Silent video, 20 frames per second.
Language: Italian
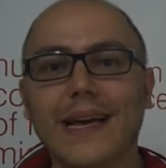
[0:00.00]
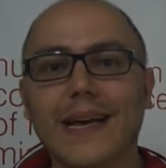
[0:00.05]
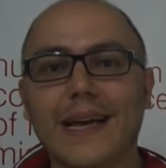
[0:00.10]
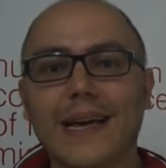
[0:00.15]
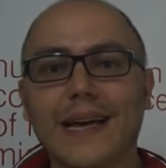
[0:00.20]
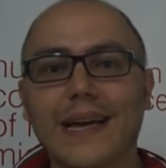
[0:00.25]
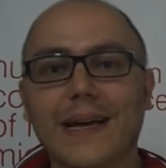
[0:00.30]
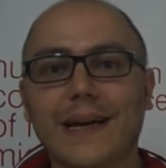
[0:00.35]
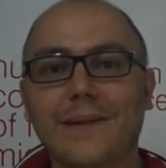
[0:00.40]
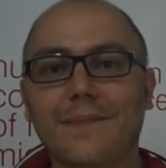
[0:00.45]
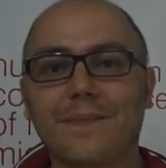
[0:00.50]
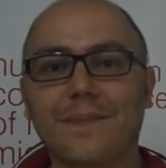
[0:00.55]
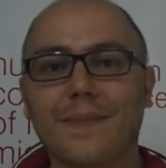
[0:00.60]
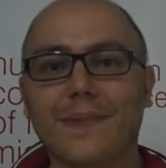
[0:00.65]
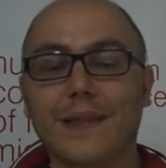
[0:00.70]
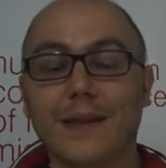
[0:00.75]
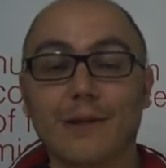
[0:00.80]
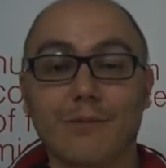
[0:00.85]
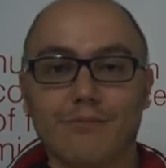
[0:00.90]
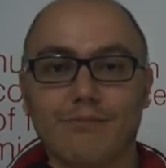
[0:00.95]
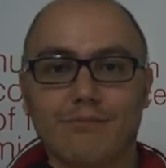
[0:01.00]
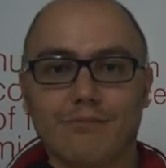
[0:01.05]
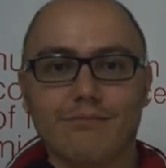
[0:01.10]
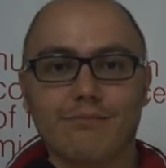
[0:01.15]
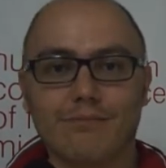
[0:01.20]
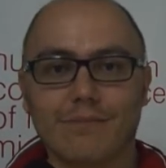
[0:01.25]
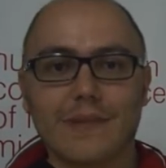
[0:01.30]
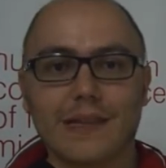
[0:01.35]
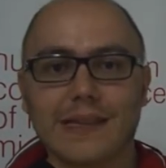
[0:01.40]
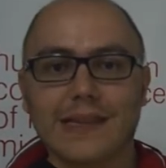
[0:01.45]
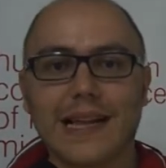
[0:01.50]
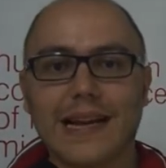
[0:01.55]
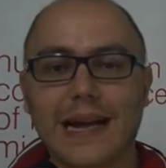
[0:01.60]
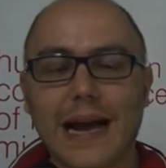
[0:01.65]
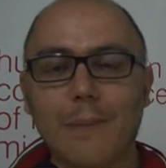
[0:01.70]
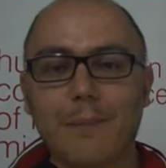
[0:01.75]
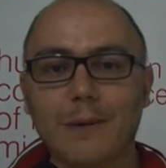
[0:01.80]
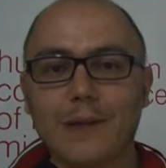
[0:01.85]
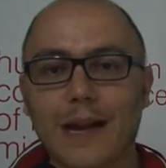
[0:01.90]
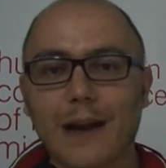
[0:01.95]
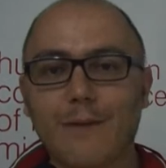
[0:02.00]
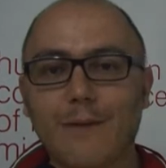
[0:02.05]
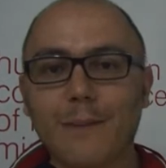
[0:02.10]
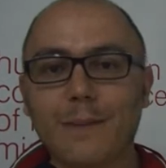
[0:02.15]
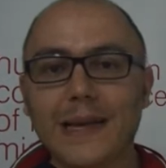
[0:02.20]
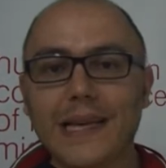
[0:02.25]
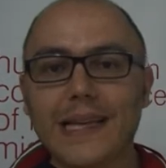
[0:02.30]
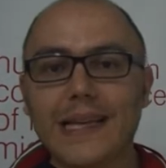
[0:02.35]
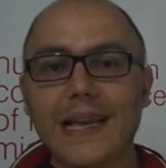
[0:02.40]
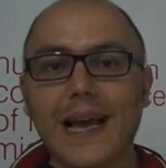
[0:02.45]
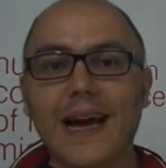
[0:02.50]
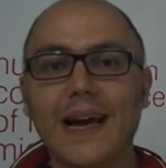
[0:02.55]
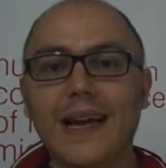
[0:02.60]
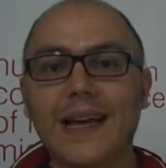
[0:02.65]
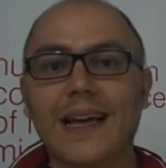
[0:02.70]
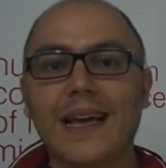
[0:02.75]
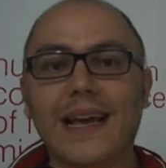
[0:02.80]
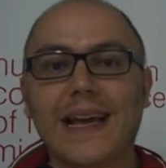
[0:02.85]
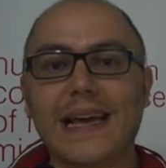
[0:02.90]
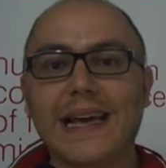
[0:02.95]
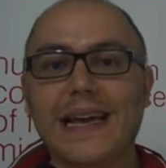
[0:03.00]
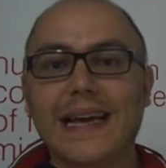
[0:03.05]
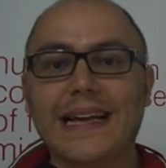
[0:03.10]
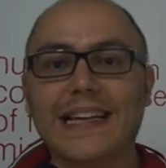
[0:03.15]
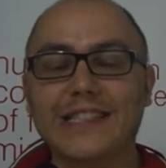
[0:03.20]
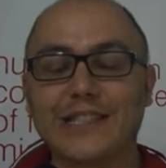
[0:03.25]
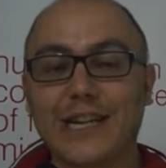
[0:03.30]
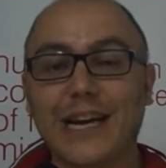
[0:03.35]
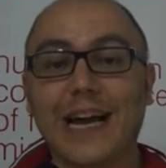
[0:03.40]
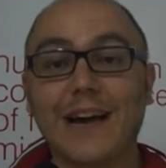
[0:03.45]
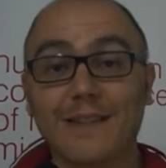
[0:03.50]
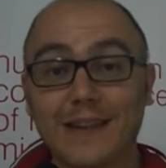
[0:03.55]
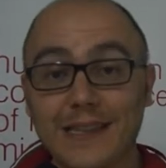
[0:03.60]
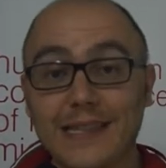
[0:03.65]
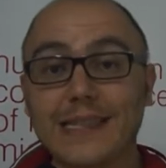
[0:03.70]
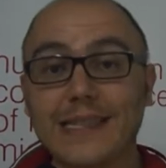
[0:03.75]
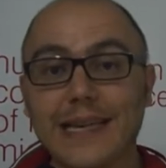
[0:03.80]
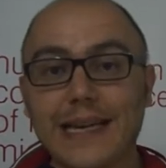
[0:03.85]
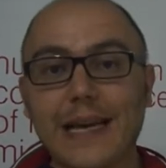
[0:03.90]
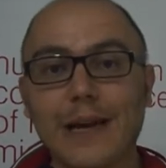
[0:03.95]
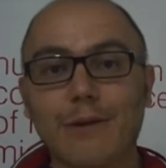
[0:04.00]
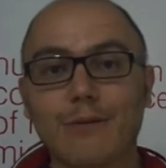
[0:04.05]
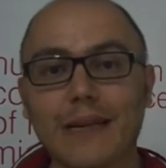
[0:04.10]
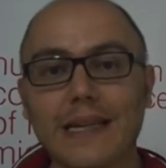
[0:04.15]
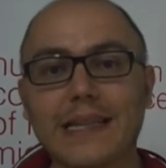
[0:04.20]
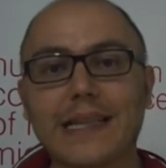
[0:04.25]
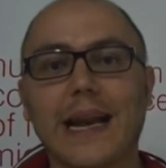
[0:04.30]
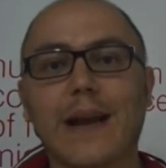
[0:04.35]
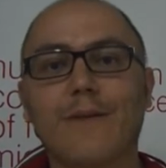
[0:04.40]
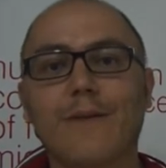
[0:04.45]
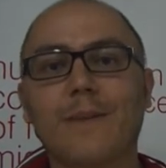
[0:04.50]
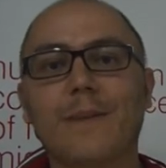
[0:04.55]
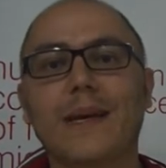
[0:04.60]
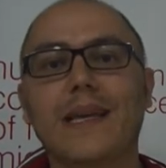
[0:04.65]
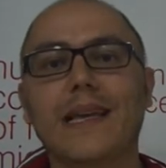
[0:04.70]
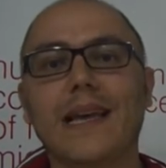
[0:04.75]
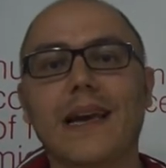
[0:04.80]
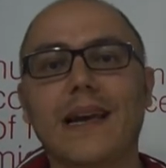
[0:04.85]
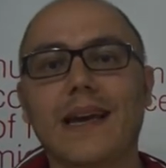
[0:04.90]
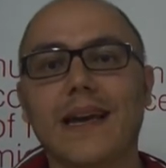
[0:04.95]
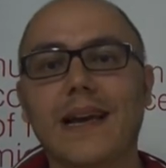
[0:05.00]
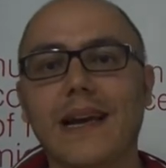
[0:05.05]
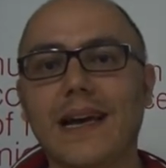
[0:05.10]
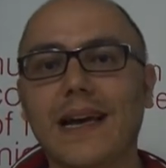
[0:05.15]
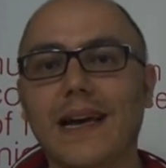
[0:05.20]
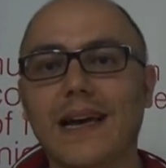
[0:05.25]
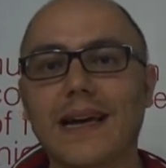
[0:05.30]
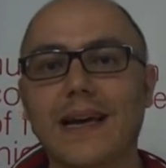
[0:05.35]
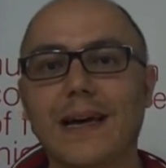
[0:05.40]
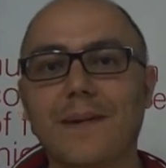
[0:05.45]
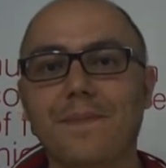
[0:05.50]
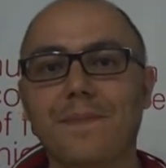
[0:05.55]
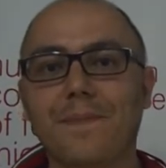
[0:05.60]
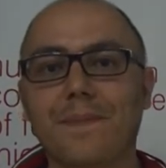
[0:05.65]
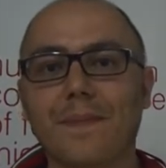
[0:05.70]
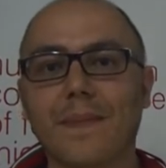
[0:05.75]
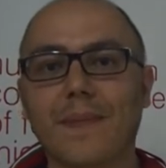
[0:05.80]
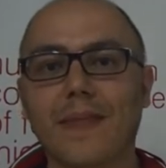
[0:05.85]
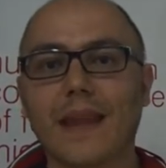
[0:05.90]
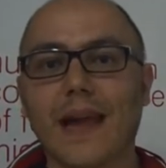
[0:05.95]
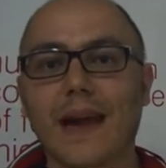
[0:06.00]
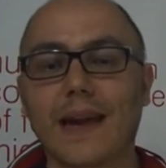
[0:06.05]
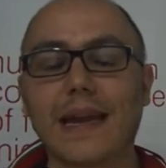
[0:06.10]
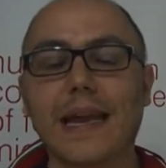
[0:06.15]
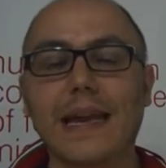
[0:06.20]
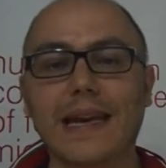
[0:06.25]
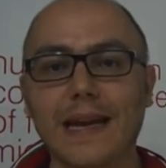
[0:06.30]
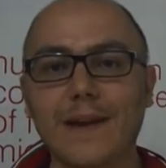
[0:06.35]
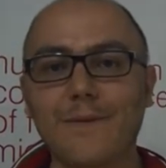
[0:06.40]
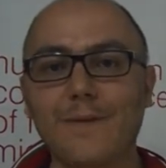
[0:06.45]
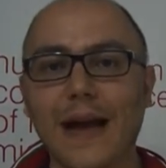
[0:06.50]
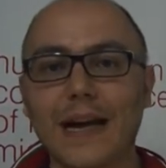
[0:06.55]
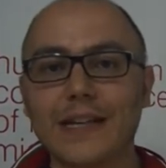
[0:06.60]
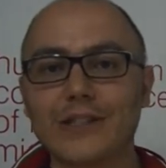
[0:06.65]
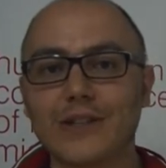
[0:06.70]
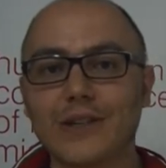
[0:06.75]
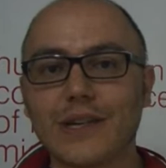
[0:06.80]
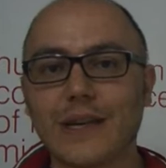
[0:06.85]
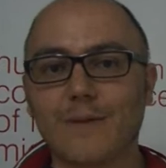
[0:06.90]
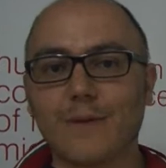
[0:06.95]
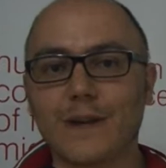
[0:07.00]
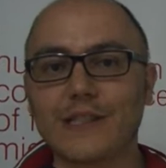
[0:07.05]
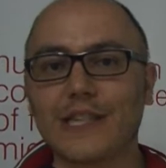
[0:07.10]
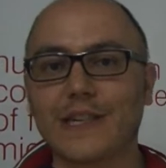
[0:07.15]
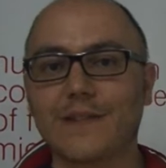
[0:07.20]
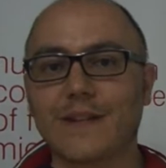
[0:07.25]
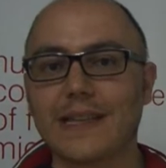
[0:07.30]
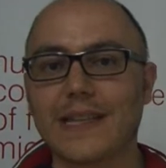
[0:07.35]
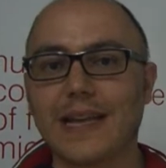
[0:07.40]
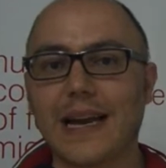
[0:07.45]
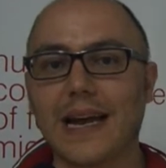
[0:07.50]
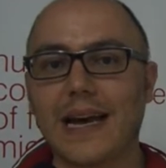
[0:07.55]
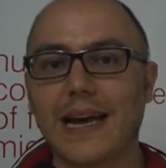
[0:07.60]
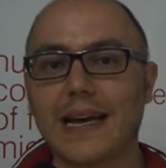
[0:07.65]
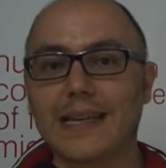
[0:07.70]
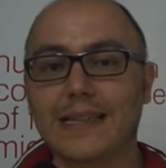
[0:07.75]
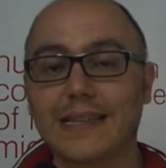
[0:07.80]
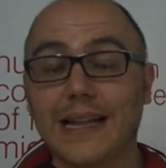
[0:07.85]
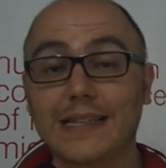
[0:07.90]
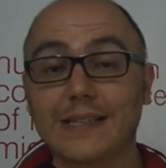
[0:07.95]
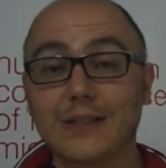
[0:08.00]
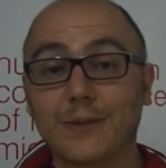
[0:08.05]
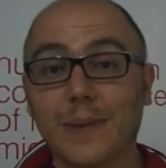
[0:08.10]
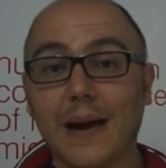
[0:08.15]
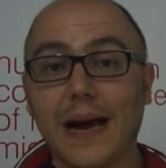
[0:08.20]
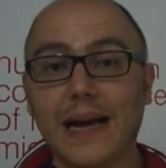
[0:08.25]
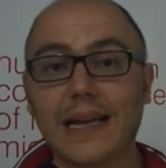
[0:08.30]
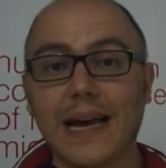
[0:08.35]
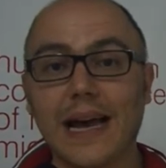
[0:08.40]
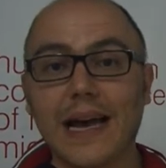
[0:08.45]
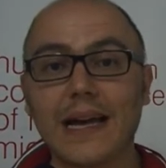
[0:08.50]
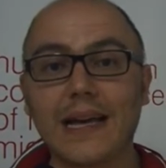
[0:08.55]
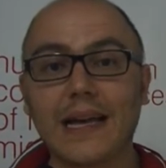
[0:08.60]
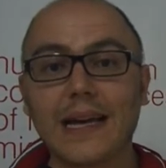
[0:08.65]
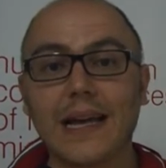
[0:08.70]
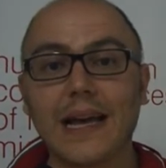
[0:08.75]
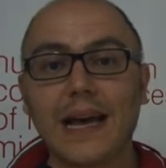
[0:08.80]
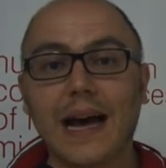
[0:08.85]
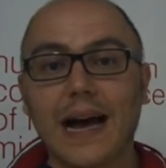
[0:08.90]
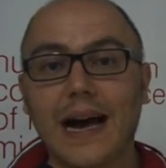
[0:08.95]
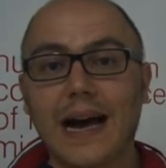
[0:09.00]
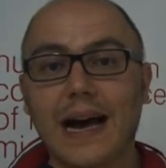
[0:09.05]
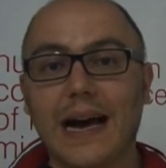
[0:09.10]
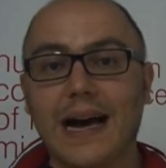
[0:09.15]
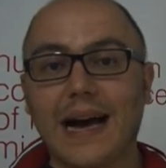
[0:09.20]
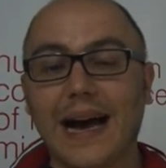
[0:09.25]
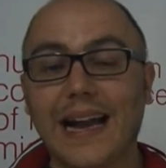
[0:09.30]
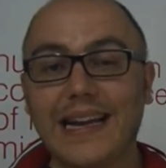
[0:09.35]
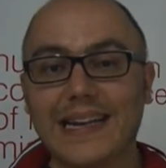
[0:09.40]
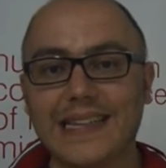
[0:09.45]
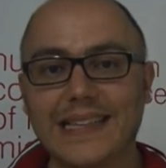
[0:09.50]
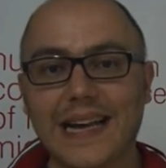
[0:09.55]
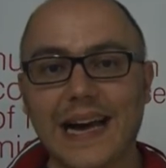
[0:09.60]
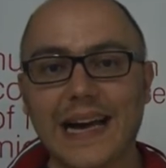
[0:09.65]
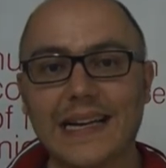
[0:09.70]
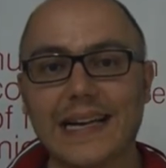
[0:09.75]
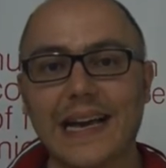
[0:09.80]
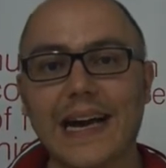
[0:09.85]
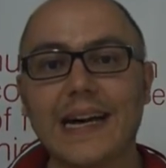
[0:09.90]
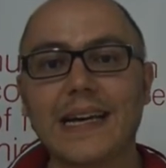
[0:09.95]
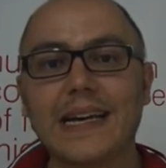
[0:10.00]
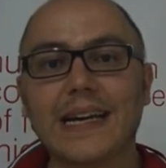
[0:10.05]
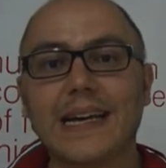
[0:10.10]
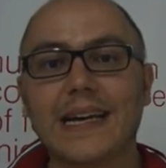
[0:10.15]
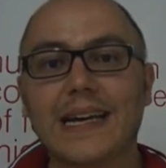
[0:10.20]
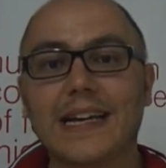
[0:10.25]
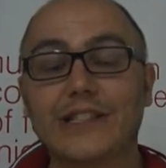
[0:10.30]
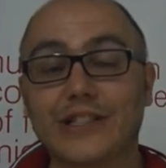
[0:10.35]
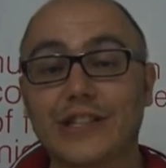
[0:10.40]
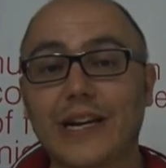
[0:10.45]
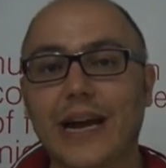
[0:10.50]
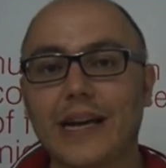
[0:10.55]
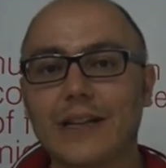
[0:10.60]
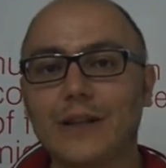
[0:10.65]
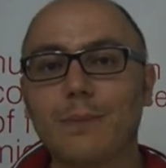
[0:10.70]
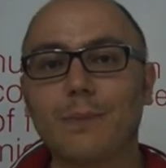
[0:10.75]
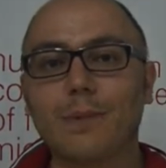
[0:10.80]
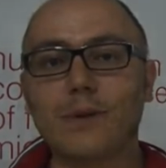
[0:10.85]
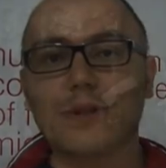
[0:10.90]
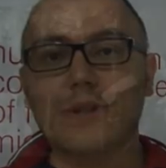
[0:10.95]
ehm, di un, del capo della famiglia eh, che cercava di tenere unita la famiglia nel, ehm, nel, nel viaggio che faceva dalla, dalla Somalia all'Italia, eh, cercando